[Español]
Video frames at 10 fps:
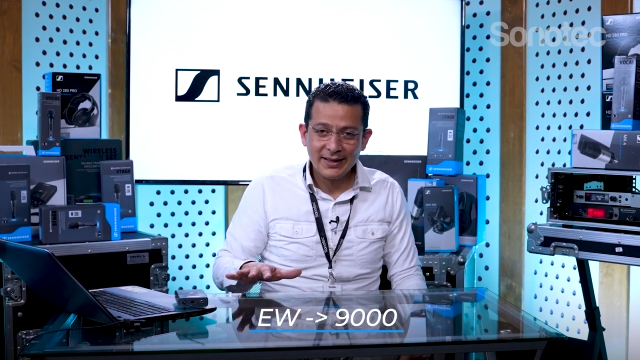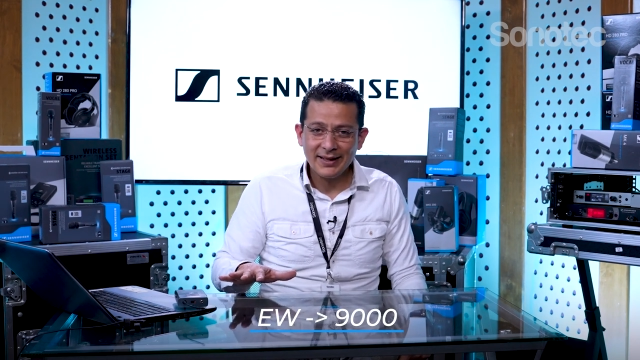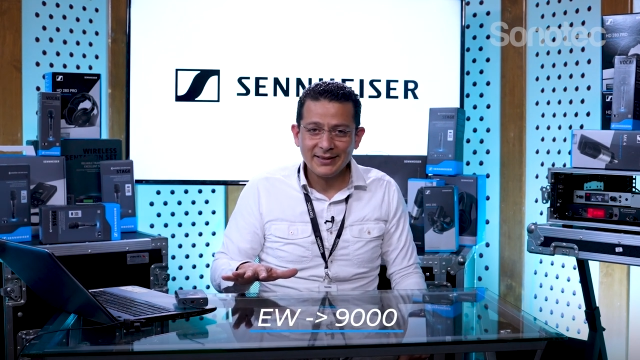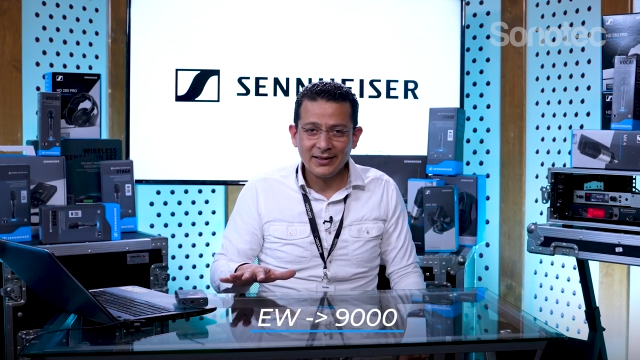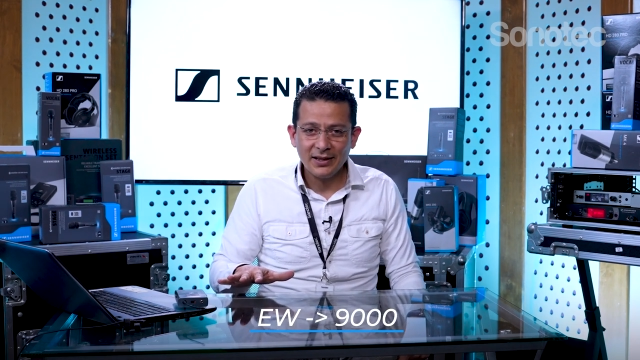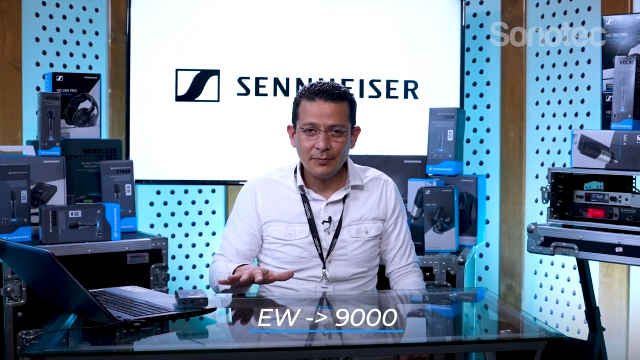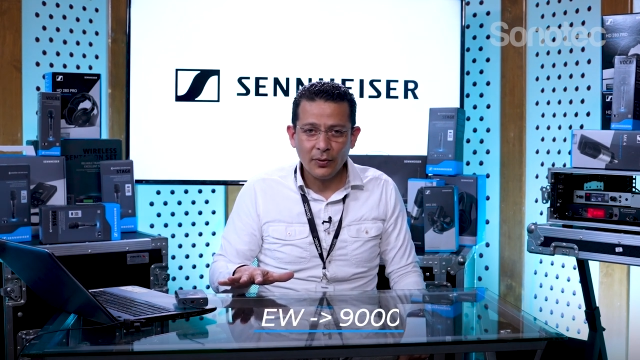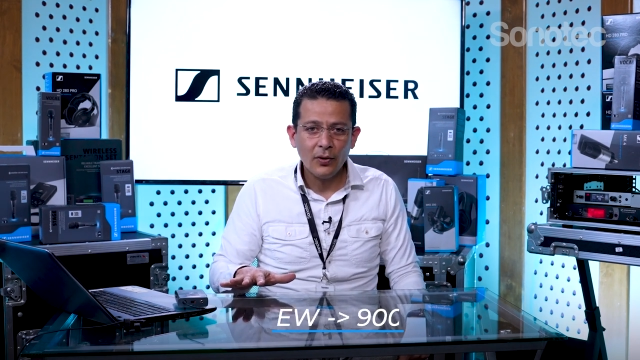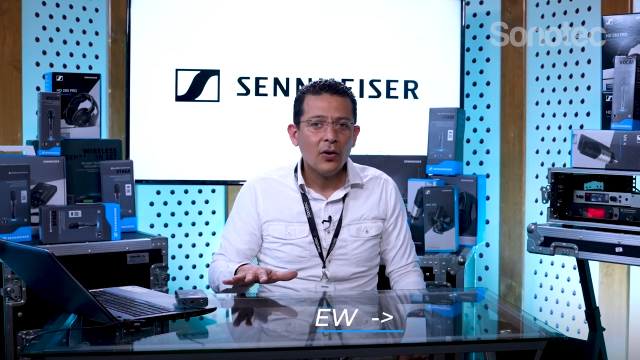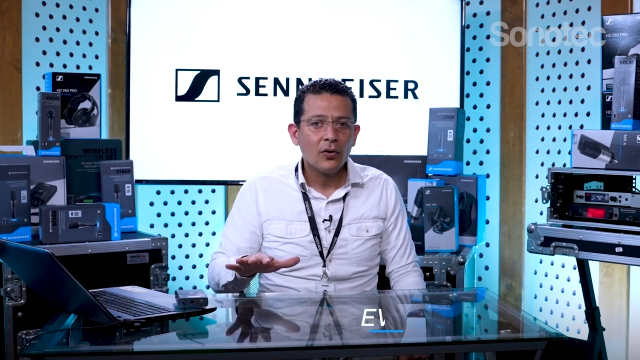de este
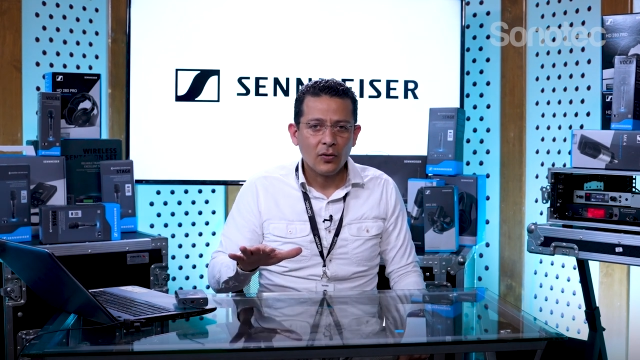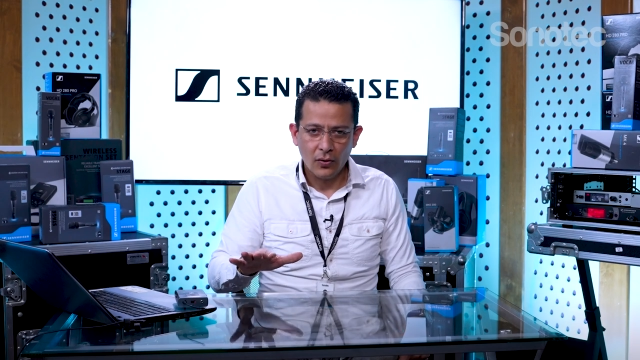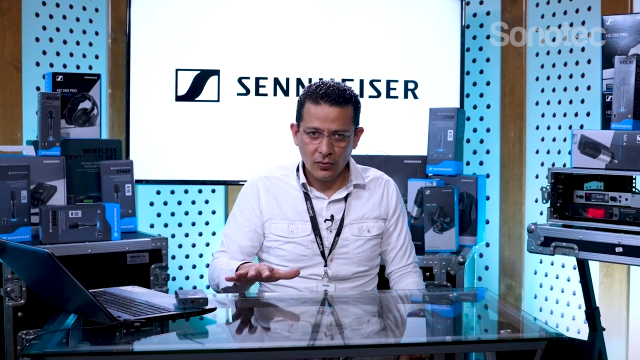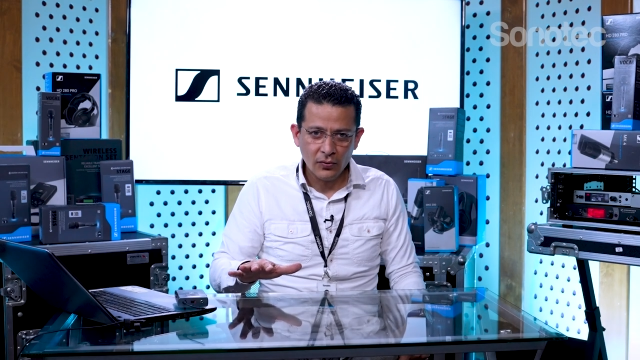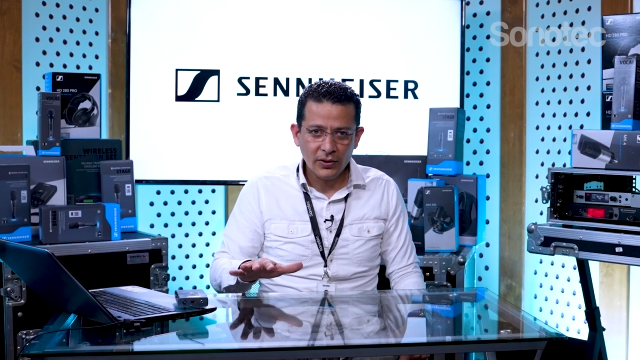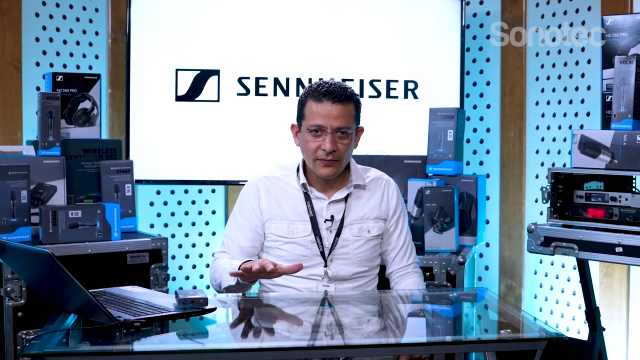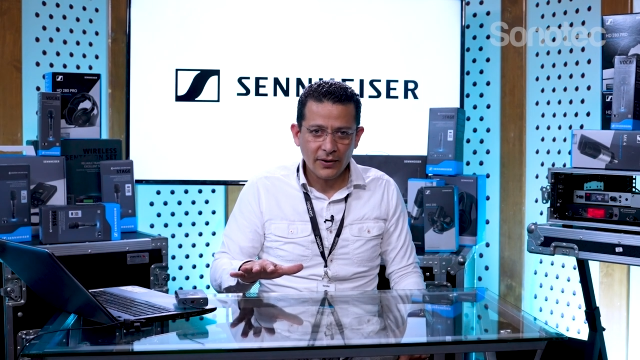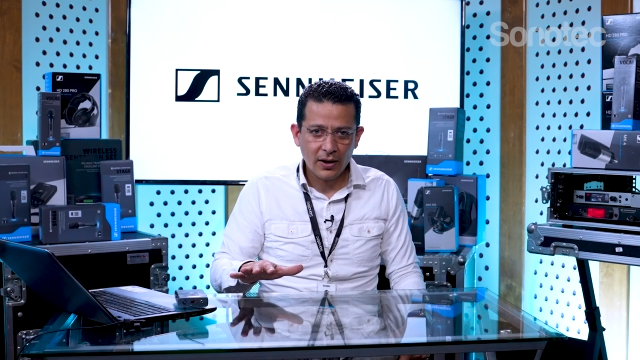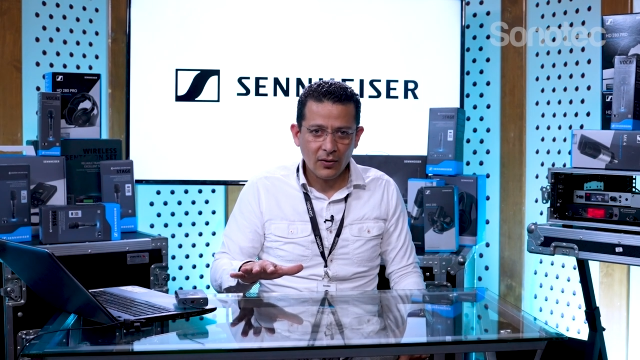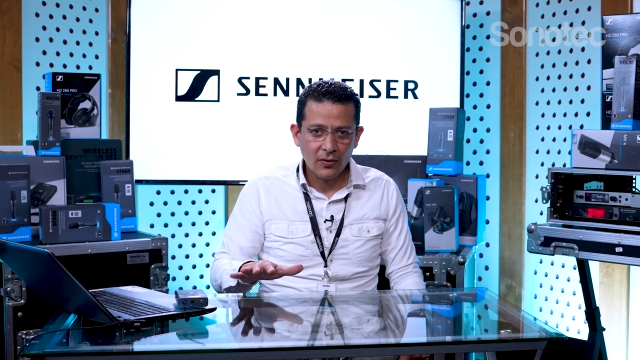tipo con un
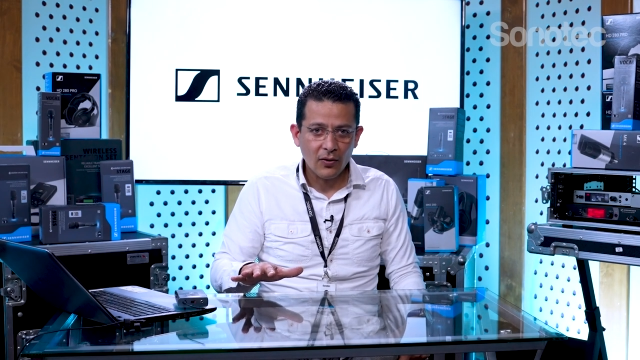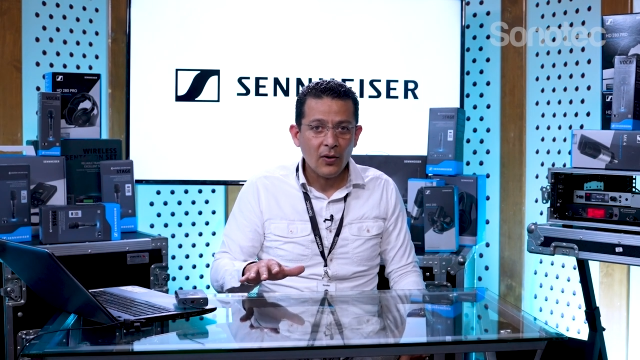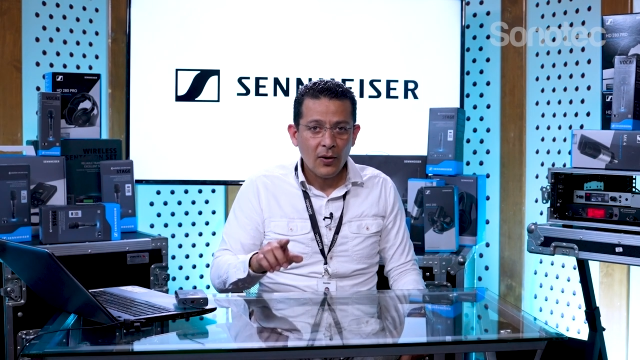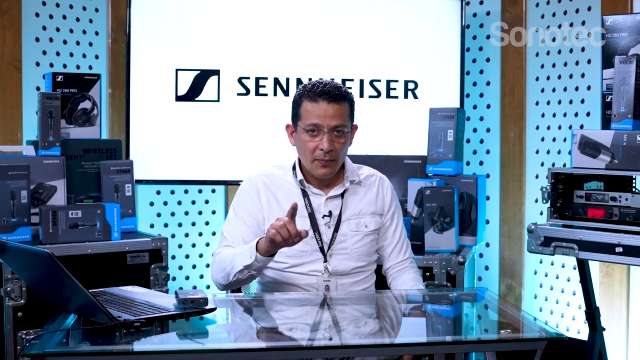infrarrojo.